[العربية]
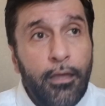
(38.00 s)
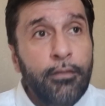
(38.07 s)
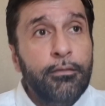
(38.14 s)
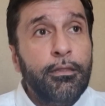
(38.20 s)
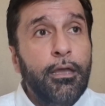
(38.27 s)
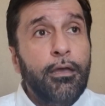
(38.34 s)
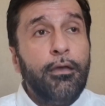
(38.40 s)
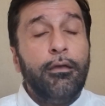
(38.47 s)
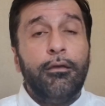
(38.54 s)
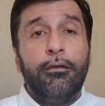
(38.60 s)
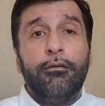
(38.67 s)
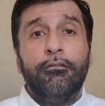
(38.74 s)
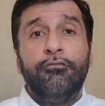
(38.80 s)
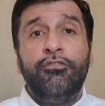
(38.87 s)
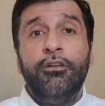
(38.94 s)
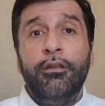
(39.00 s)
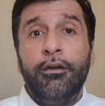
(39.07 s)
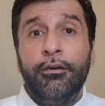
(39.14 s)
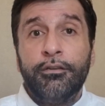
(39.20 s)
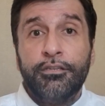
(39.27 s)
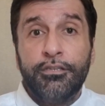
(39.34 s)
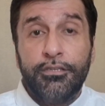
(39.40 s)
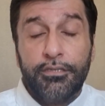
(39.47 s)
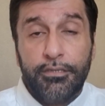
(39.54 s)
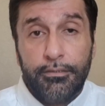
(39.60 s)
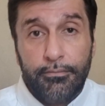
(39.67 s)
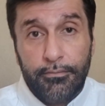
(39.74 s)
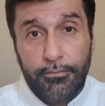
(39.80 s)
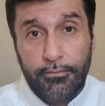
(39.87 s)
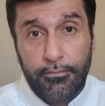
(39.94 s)
انه في العرس
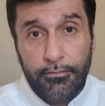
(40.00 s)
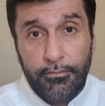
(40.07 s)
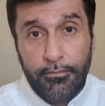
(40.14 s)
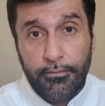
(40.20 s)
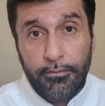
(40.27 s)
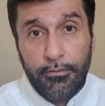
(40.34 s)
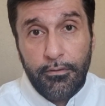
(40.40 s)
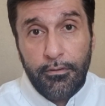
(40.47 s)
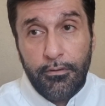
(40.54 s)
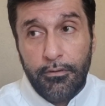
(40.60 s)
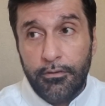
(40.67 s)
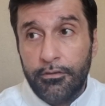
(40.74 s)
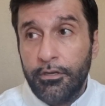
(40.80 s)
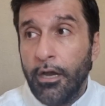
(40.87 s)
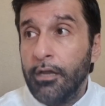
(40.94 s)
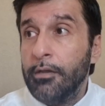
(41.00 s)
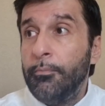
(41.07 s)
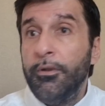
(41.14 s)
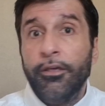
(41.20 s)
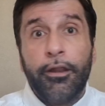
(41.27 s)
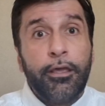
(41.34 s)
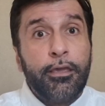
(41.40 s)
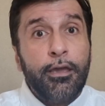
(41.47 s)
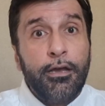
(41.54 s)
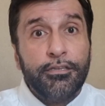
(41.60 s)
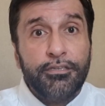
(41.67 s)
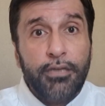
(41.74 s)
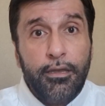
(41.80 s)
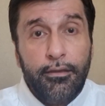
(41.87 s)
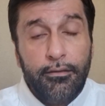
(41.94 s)
جايب لي
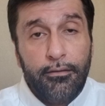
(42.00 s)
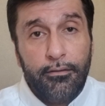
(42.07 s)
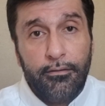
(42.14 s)
رقاصه